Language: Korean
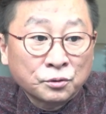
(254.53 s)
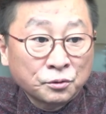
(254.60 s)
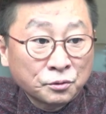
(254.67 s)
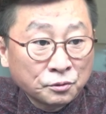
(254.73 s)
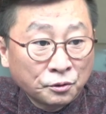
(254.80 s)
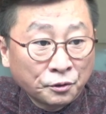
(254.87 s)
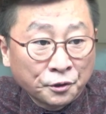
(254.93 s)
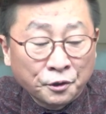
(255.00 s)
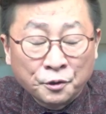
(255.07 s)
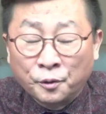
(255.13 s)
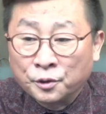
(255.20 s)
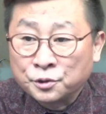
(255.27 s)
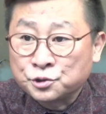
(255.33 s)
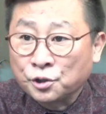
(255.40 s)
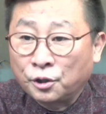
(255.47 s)

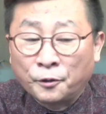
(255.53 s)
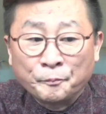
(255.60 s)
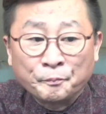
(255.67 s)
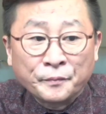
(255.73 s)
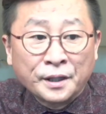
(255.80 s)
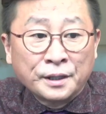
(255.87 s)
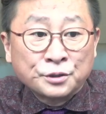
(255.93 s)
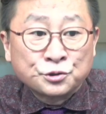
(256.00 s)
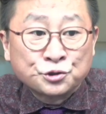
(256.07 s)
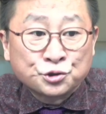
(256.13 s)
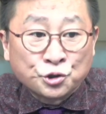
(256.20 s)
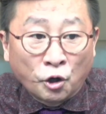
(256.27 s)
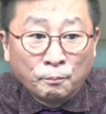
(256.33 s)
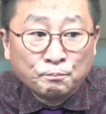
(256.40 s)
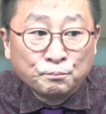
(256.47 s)
꺼려워져
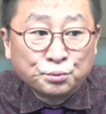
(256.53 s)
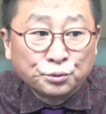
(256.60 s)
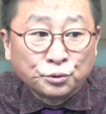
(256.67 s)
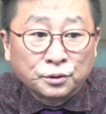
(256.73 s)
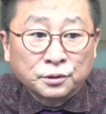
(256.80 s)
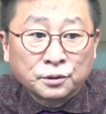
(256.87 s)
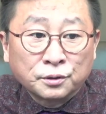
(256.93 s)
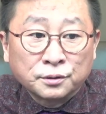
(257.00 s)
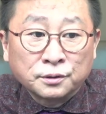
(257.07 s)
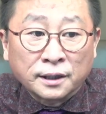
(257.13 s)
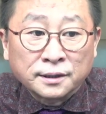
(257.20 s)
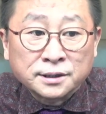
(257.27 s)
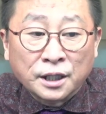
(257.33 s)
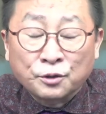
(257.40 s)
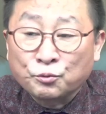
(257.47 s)
전부
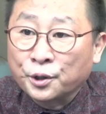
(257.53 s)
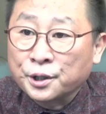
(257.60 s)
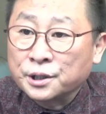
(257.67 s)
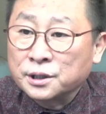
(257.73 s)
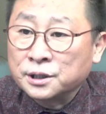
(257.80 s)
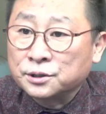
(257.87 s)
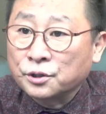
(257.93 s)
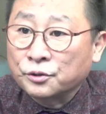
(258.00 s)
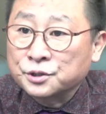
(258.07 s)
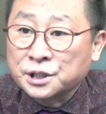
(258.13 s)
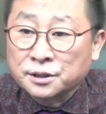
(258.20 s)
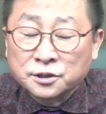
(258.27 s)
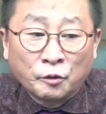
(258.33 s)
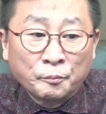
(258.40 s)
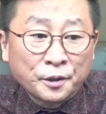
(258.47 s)
냉장고에 있던
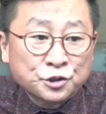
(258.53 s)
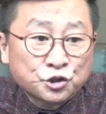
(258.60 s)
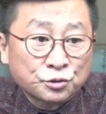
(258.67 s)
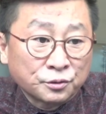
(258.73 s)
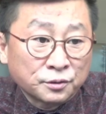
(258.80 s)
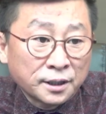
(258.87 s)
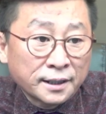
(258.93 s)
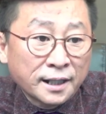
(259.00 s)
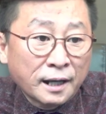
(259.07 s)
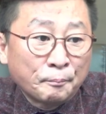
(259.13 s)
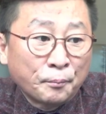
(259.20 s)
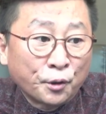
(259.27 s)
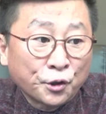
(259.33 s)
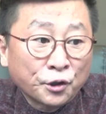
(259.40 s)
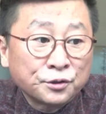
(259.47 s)
칭다오 맥주 내다
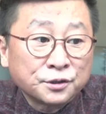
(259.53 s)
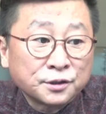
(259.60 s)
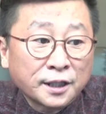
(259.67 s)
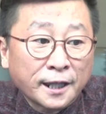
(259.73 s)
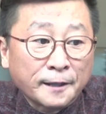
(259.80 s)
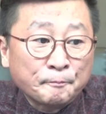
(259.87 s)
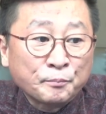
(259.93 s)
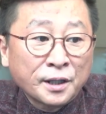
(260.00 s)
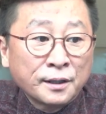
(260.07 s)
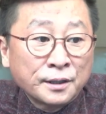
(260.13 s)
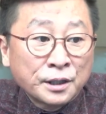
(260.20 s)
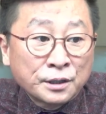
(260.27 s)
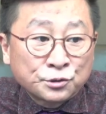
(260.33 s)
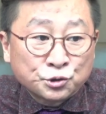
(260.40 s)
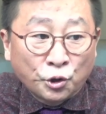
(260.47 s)
버렸는데
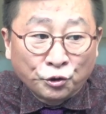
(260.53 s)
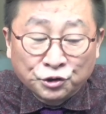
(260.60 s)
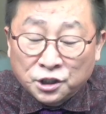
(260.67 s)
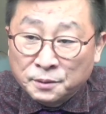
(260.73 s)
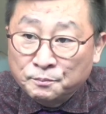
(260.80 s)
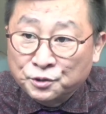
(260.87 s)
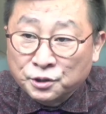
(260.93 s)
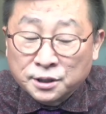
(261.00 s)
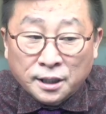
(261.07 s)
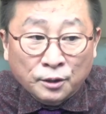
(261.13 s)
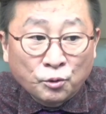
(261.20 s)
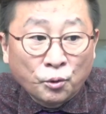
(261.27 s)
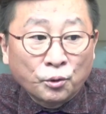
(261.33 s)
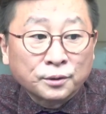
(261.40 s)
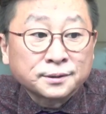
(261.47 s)

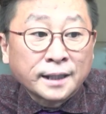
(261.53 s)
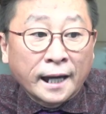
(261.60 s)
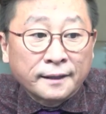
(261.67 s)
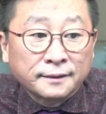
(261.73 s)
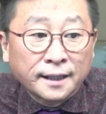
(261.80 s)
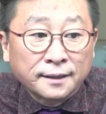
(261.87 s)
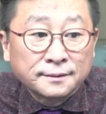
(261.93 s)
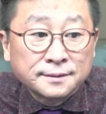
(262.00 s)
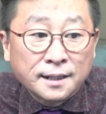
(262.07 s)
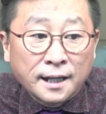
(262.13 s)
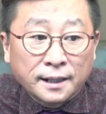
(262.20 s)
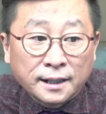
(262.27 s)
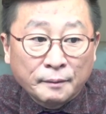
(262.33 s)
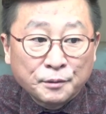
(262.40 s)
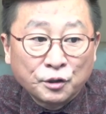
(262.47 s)
손님들이라고
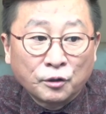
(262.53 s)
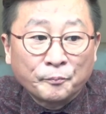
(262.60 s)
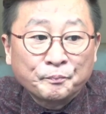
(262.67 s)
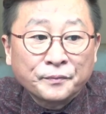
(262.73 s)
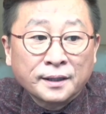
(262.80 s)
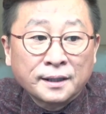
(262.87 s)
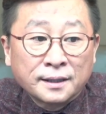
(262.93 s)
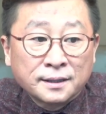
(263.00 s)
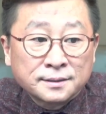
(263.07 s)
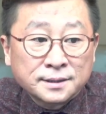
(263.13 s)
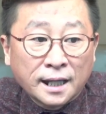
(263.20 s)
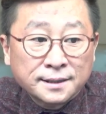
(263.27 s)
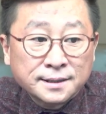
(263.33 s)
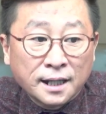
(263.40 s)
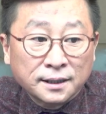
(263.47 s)
다르겠느냐라며
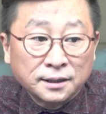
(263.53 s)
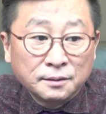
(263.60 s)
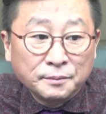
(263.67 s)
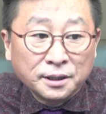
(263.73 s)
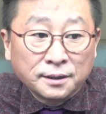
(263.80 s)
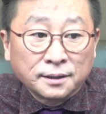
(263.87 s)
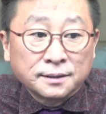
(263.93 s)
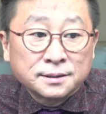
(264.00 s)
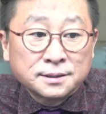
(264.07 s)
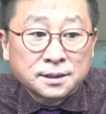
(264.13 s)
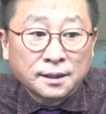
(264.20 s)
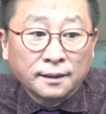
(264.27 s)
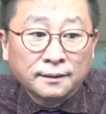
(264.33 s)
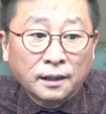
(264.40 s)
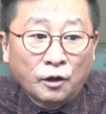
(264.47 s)
사장님이
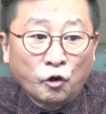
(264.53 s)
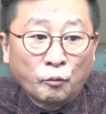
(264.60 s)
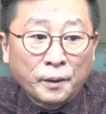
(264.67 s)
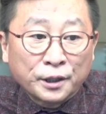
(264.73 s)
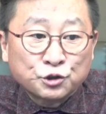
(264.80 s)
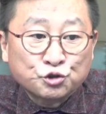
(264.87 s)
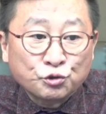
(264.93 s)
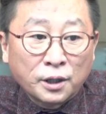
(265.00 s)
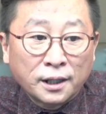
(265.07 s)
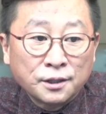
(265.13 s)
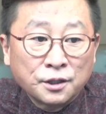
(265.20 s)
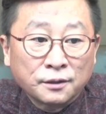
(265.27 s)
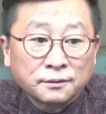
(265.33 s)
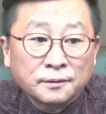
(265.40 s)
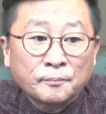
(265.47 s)
칭다오 맥주
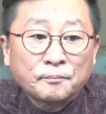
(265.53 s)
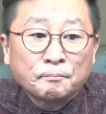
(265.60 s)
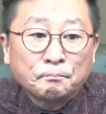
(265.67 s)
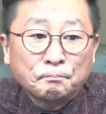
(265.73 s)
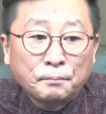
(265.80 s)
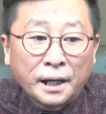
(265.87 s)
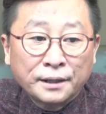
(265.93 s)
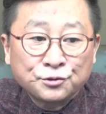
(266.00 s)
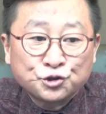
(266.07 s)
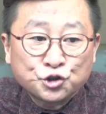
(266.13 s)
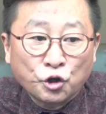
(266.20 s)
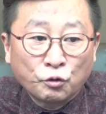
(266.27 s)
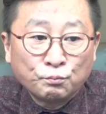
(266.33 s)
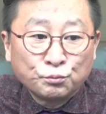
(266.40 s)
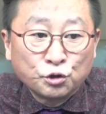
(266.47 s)
관련
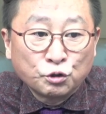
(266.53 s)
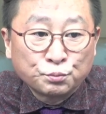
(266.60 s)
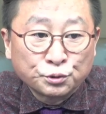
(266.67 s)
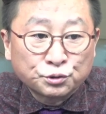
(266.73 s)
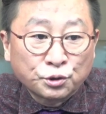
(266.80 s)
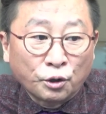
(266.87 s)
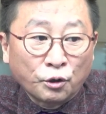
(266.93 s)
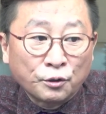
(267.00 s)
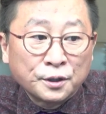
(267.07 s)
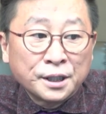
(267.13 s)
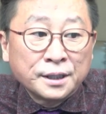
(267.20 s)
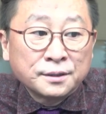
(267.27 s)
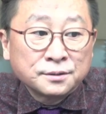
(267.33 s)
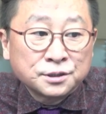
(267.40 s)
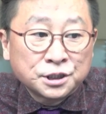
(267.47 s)
판촉물부터
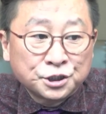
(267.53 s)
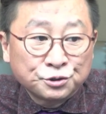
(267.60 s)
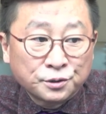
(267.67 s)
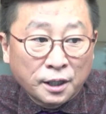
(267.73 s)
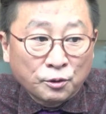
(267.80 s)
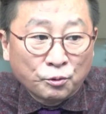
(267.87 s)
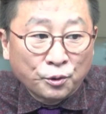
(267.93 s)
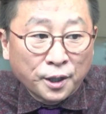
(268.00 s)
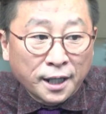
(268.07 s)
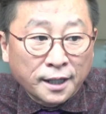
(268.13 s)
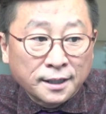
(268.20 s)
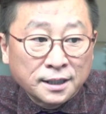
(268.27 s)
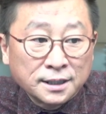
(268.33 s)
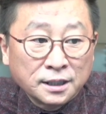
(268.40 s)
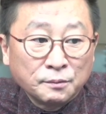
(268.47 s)
치우라고
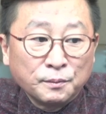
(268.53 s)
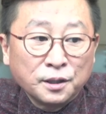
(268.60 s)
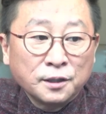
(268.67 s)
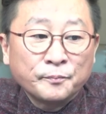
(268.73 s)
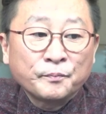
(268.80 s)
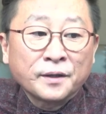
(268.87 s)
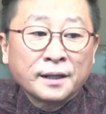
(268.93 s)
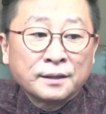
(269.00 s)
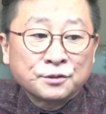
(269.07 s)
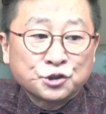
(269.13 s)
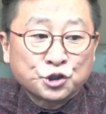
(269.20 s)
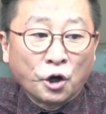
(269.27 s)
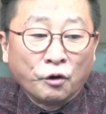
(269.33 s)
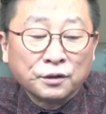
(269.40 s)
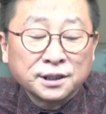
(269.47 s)
해 이미
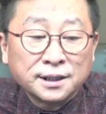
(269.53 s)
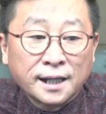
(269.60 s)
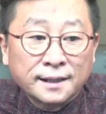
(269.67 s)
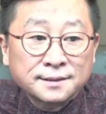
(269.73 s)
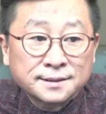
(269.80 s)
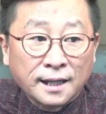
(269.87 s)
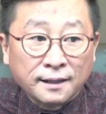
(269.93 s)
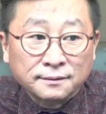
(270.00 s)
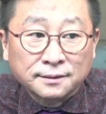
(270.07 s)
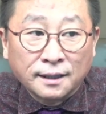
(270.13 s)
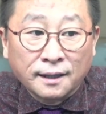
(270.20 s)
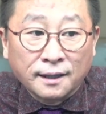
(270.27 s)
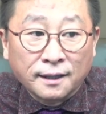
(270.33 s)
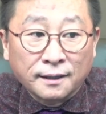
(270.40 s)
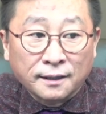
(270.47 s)
정리한
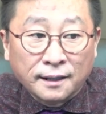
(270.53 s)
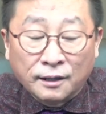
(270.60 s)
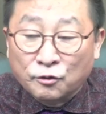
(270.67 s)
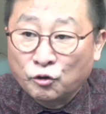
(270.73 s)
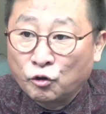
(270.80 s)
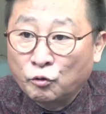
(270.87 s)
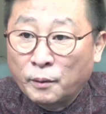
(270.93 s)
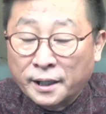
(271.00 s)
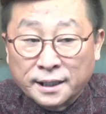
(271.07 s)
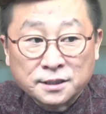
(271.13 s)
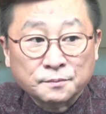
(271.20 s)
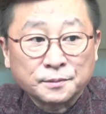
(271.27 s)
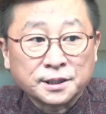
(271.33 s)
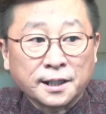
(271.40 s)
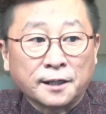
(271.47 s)
상태라고
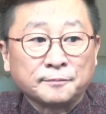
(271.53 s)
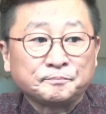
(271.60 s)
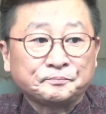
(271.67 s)
말했습니다.